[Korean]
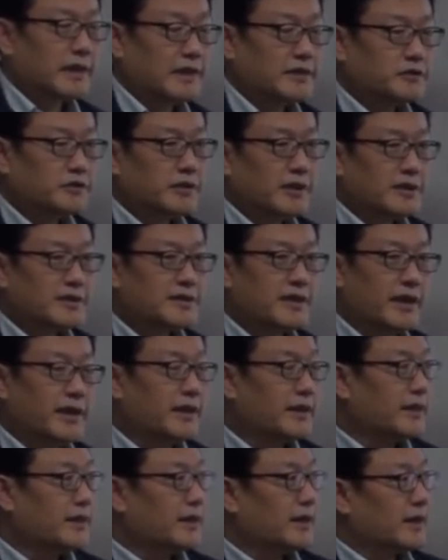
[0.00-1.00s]
단순한 제
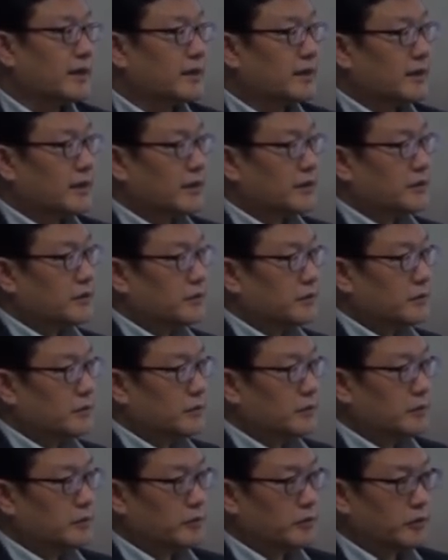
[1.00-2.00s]
얘기가 아니라 저는
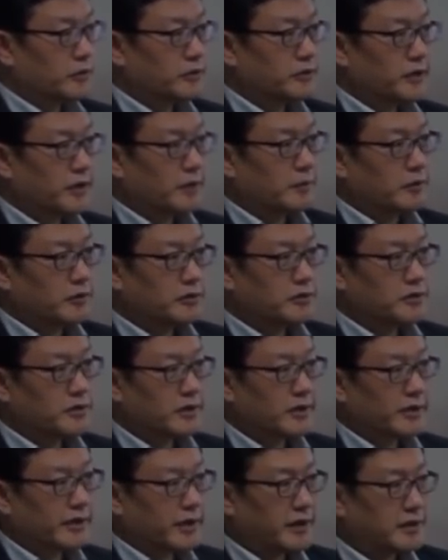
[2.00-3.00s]
오늘 동서양 모든
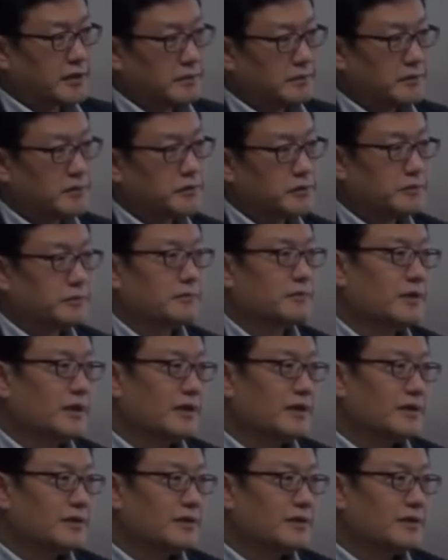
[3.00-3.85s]
철학 핵심을 좀